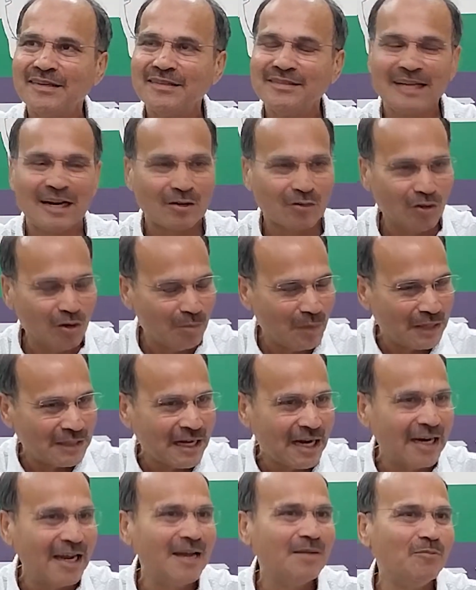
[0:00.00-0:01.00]
যার কোনো
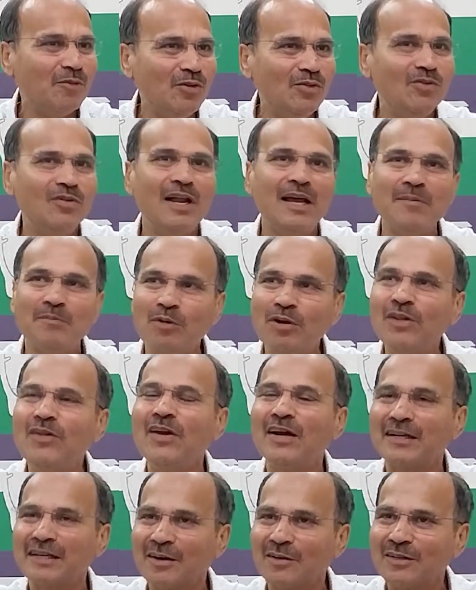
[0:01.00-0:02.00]
মাথা নাই মুন্ডু নাই বলে দিল
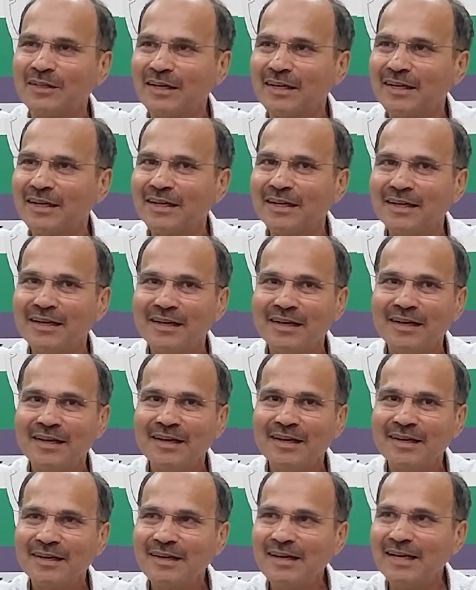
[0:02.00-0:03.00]
একটা কথা
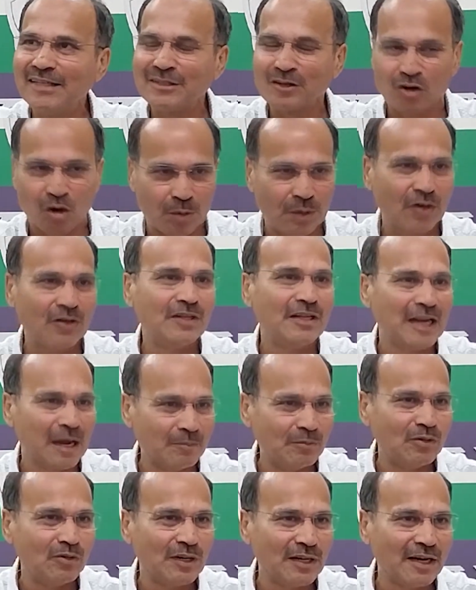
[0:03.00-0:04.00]
কি আছে খবর কাগজের নাম
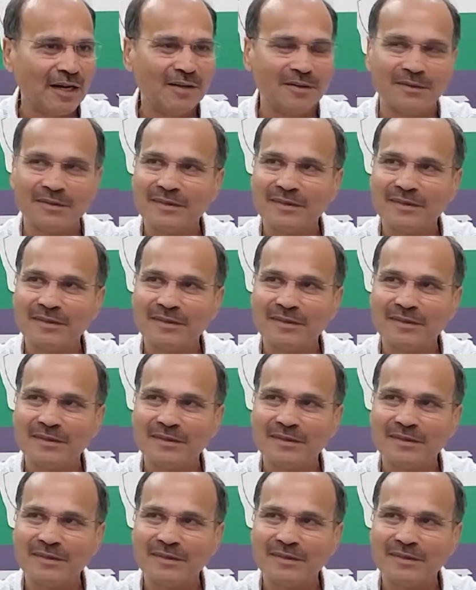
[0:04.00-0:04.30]
তো উঠে গেল